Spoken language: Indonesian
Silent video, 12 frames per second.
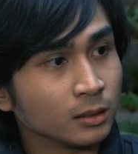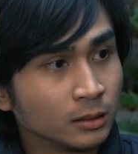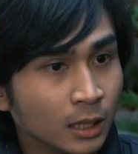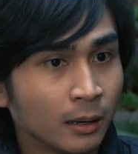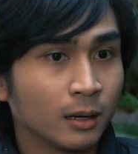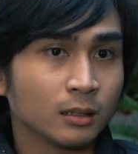
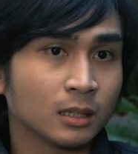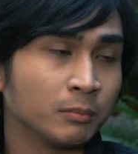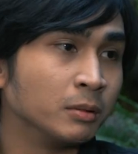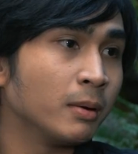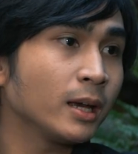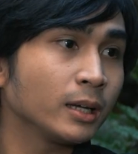ya
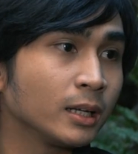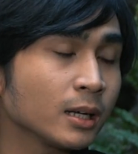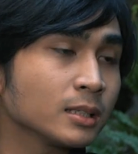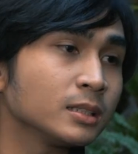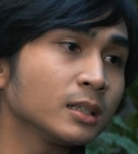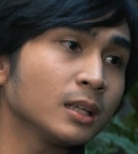lebih baik
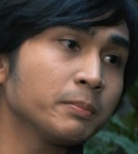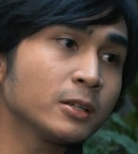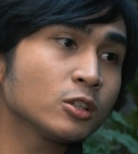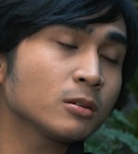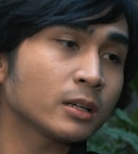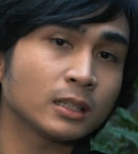generasi kita
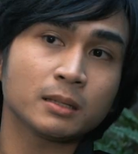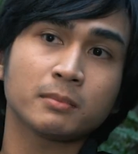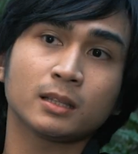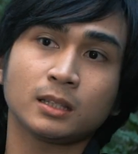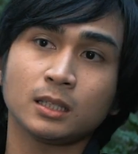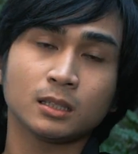besok kita
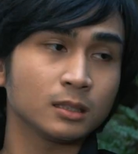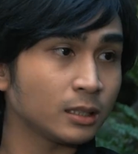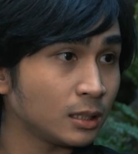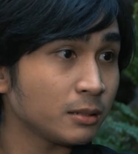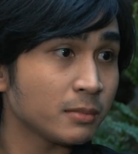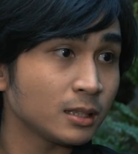mati
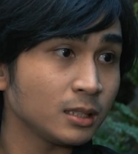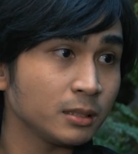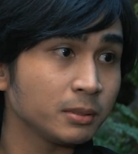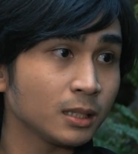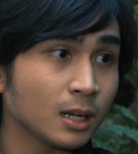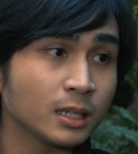kita mati nih
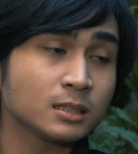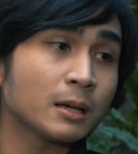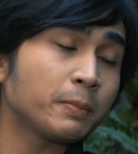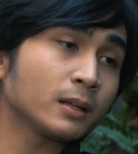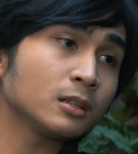bentar lagi siapa